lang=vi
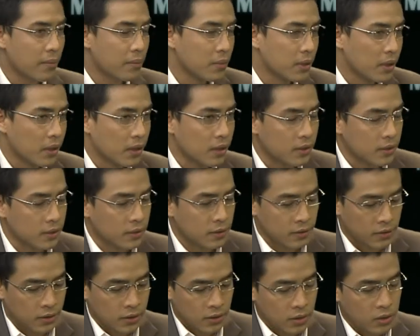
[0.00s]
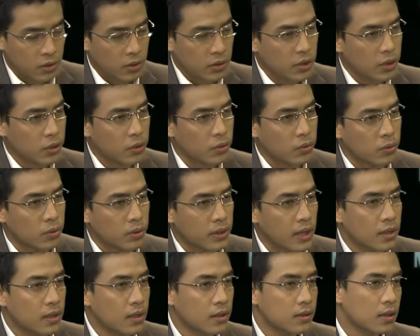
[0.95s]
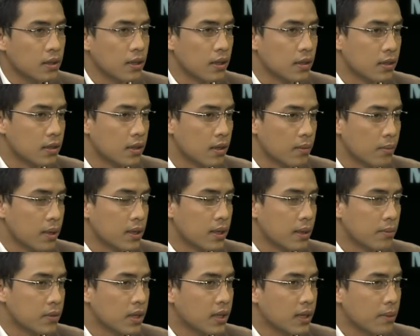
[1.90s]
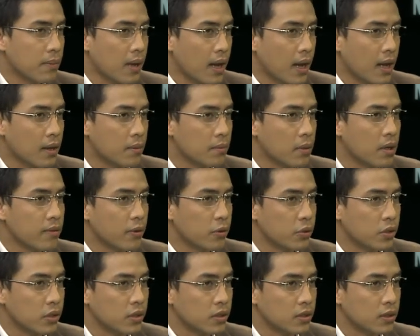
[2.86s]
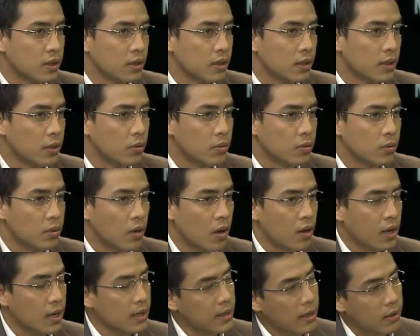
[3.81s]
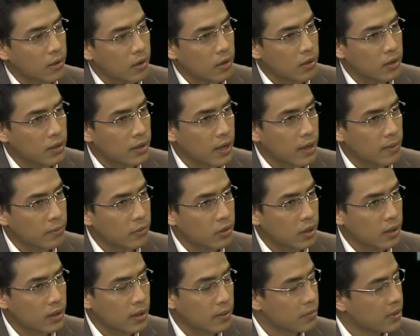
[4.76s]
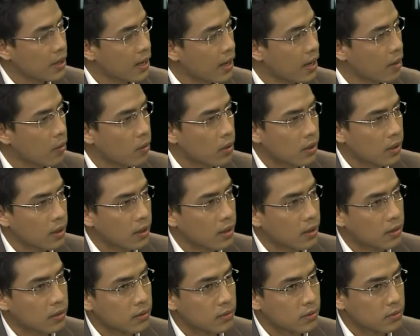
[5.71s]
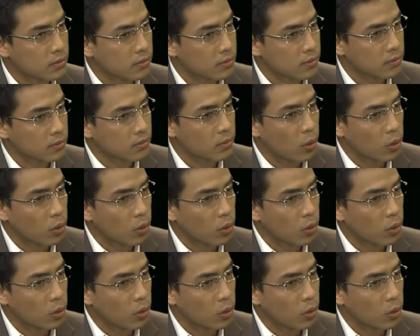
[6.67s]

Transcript: mà chưa có nhiều kiến thức nhất định tức là mới năm nhất năm hai mới vào trường thì liệu có cách nào đó để các em có thể tham gia hoặc là bổ